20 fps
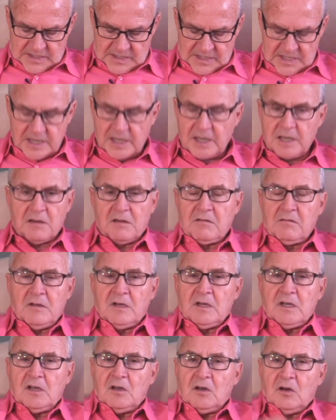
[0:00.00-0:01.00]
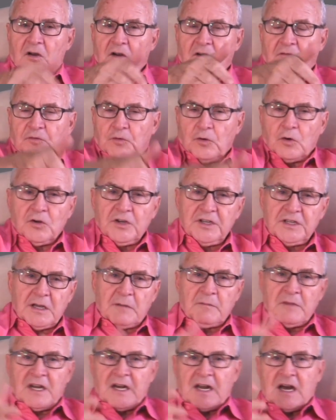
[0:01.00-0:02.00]
Eh, Freud
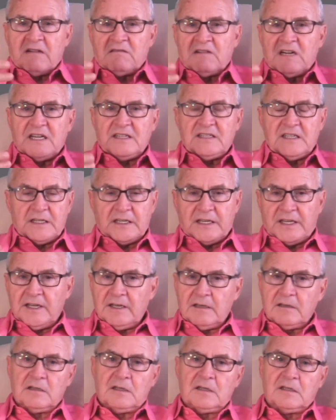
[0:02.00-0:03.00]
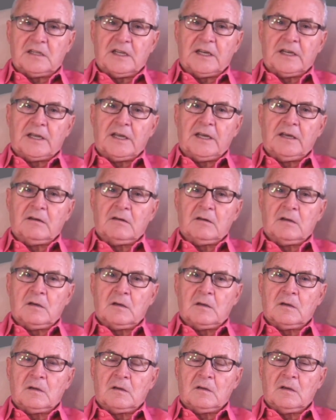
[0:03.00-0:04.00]
también habla de que,
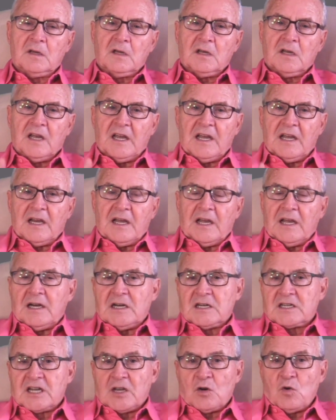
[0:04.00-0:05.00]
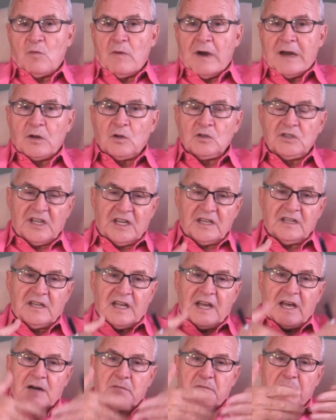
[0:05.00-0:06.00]
eh, eh, el ser humano
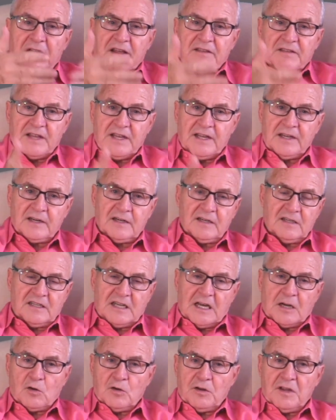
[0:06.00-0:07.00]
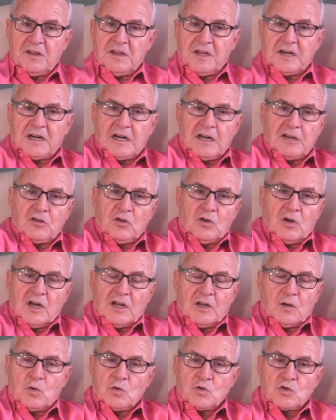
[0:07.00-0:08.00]
tiende al placer, ya lo dice en
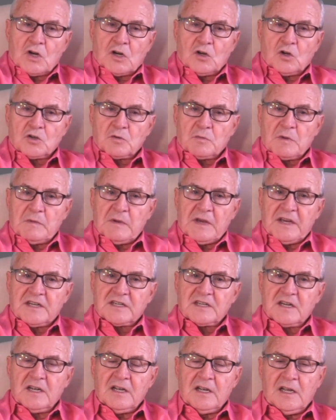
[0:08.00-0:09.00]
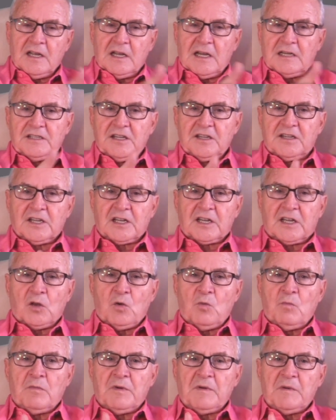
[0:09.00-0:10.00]
relación incluso a los bebés, él dice
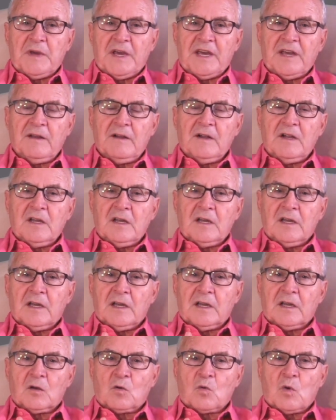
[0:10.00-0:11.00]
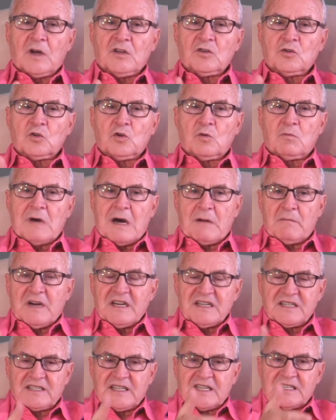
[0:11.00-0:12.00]
que un bebé eh, cuando
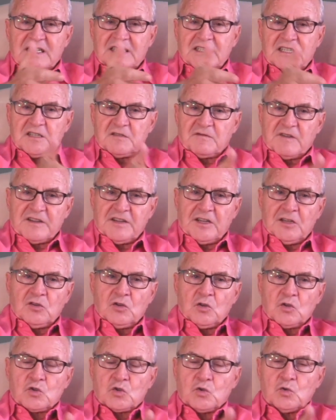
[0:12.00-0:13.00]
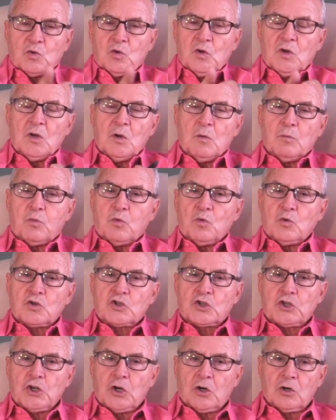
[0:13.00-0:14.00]
mama está satisfaciendo su
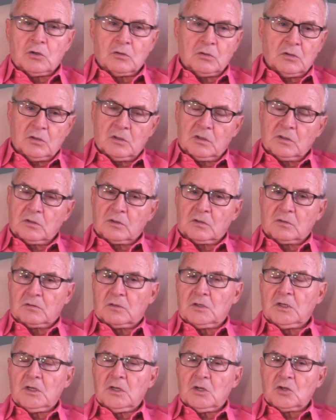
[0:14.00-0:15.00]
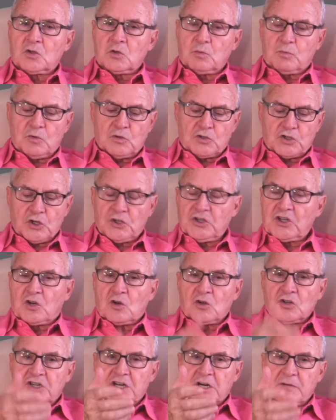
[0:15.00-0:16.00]
pulsión, mm, su pulsión de
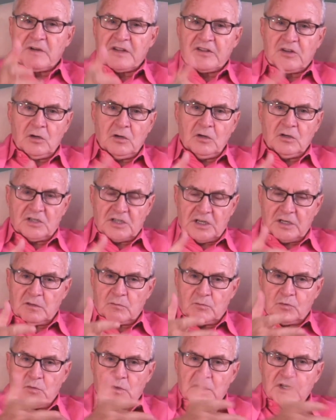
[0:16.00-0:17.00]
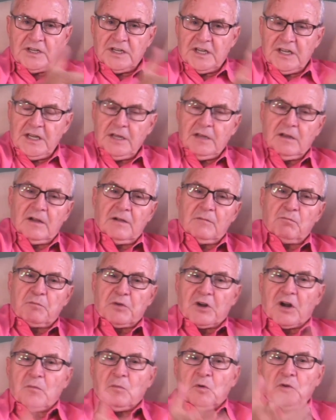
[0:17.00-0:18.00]
conservación, y
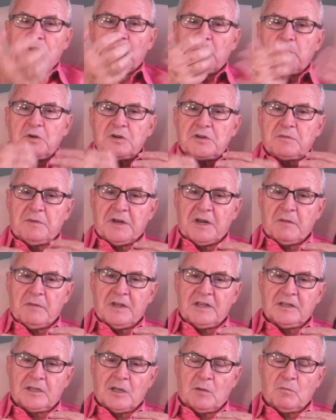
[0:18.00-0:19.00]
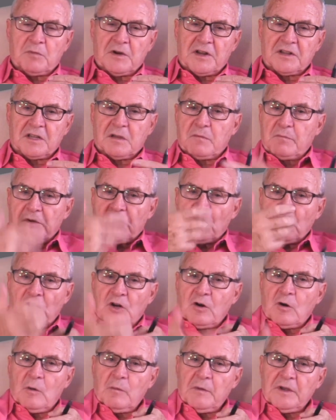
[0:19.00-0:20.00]
pero al mismo tiempo experimenta un placer. Pero
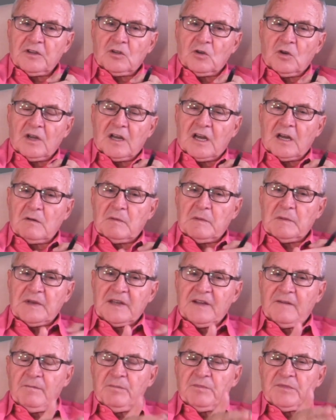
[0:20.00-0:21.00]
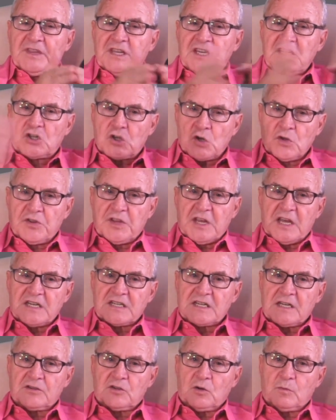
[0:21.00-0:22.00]
llega un momento en que el bebé disocia
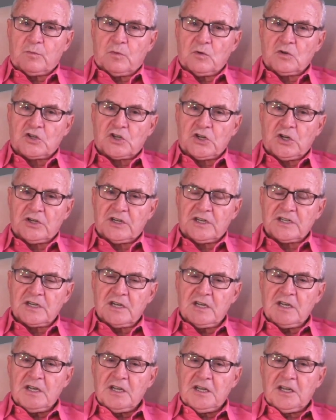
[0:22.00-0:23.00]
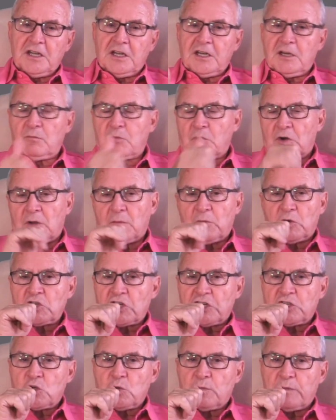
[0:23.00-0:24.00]
esas dos pulsiones y, por ejemplo,
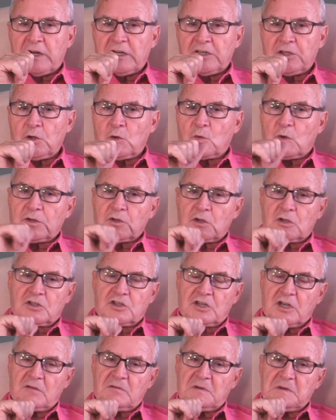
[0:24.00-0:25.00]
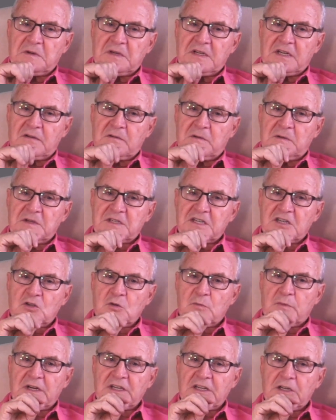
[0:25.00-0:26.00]
se chupa dedo. Cuando el bebé, se
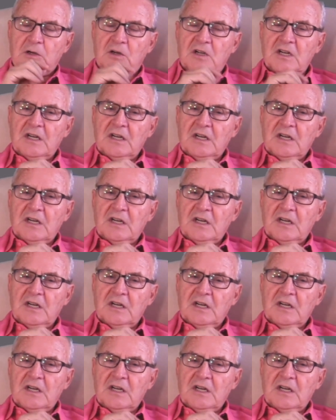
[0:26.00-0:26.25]
chupa